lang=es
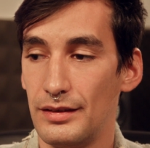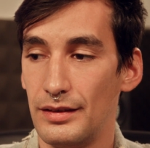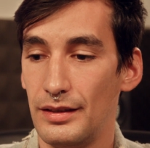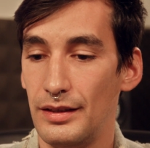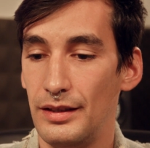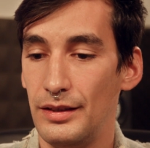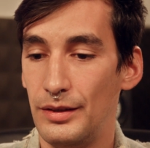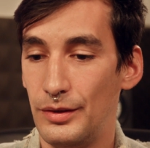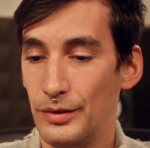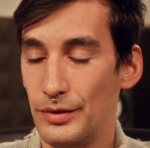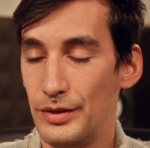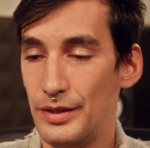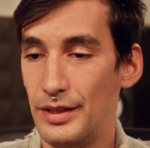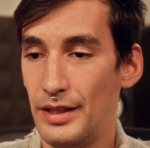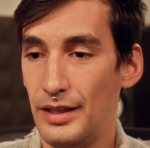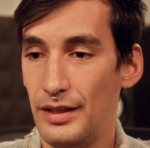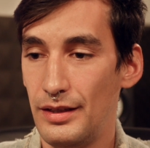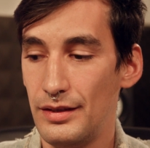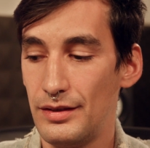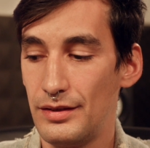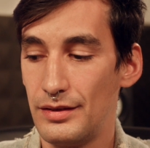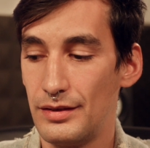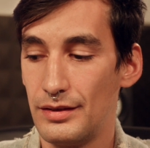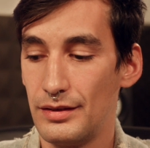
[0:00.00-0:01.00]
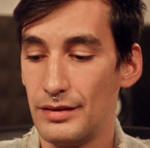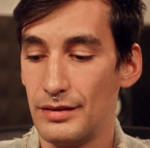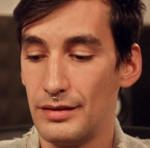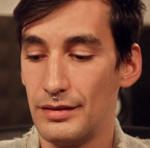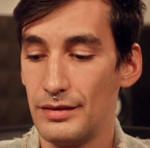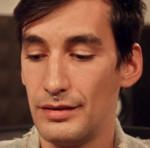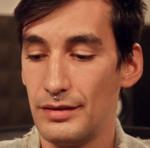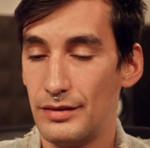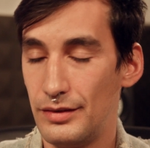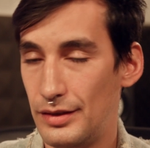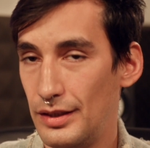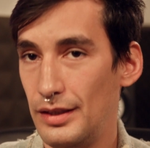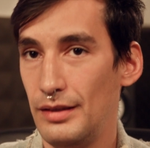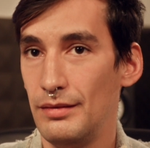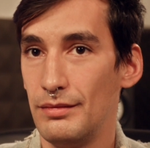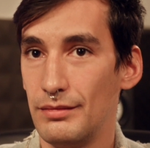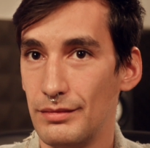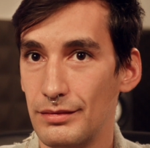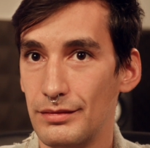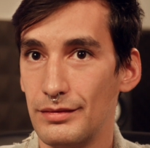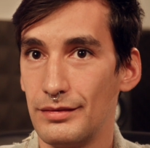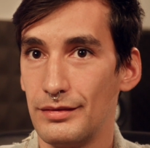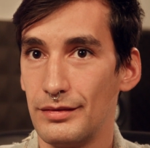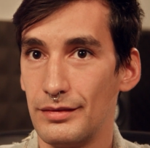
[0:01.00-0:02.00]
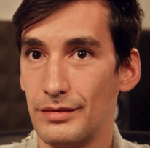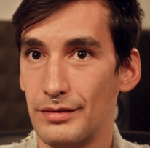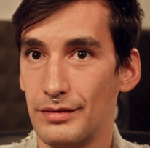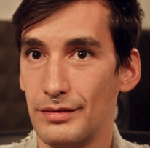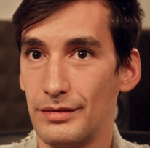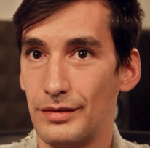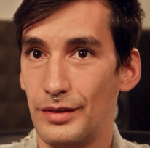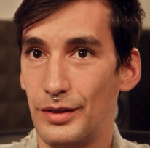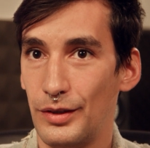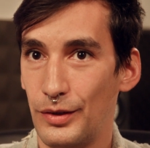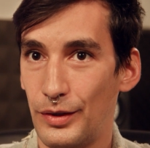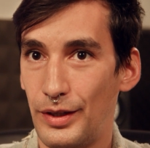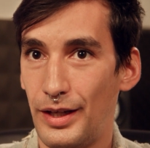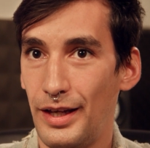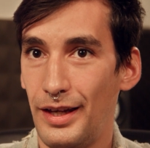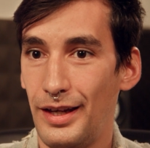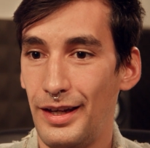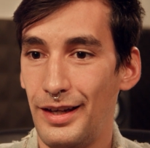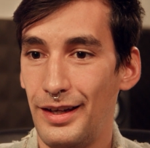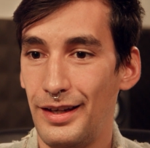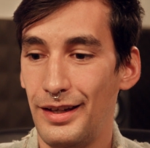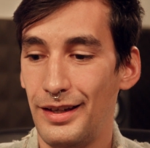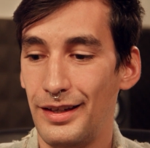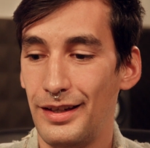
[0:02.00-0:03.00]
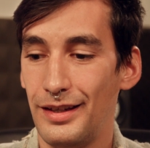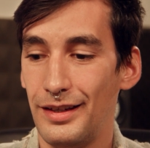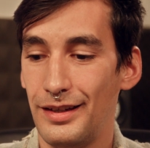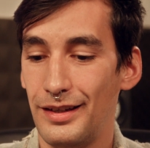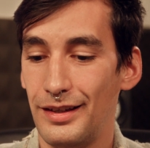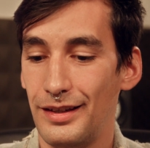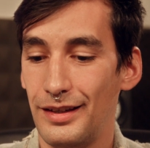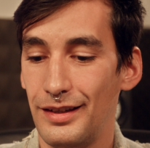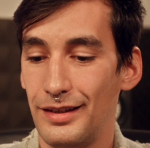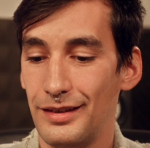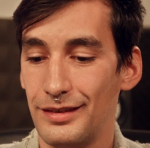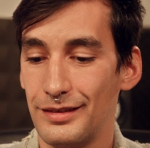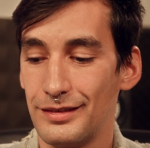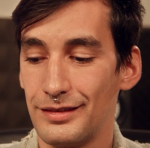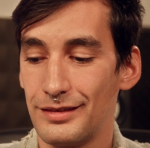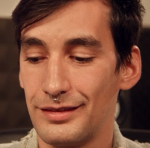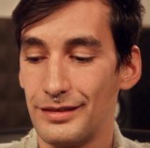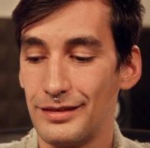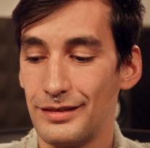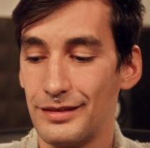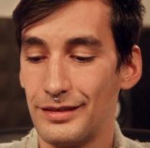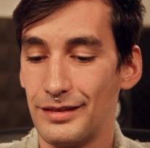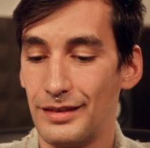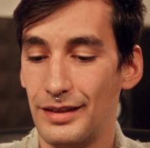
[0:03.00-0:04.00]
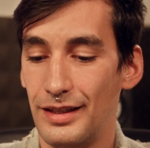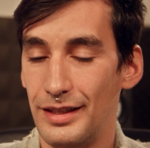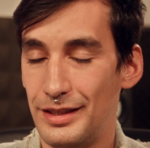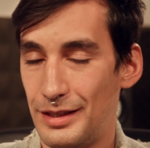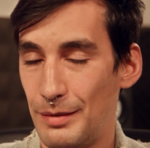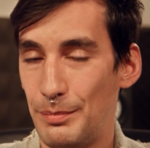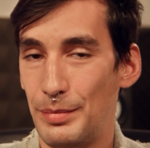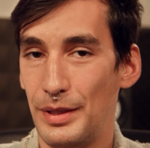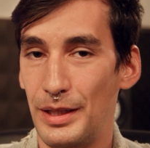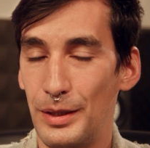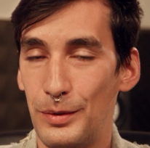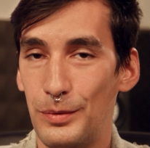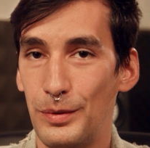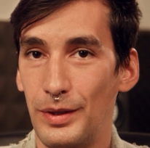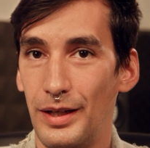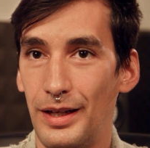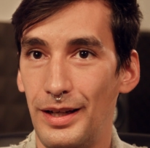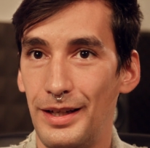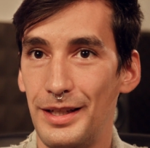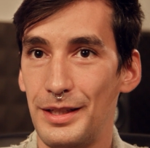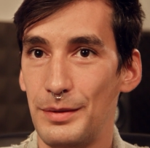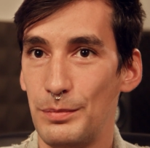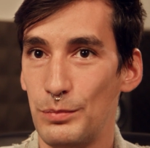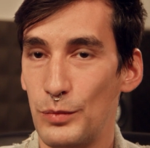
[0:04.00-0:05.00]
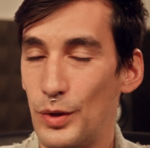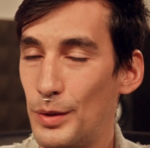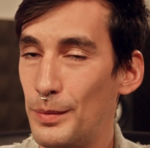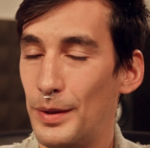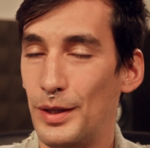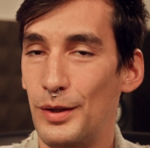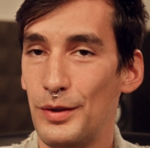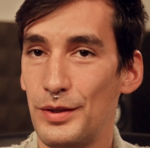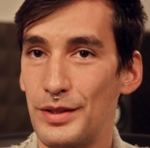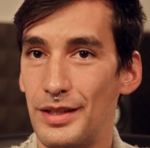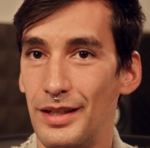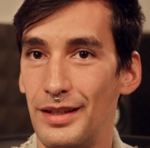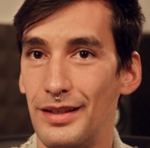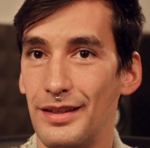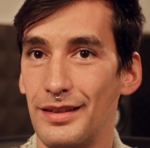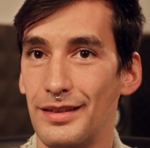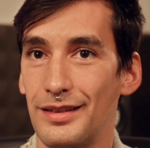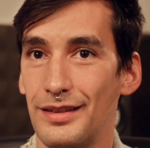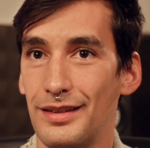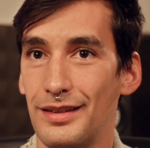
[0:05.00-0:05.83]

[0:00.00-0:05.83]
Entonces, sí, creo que esta película es muy valiosa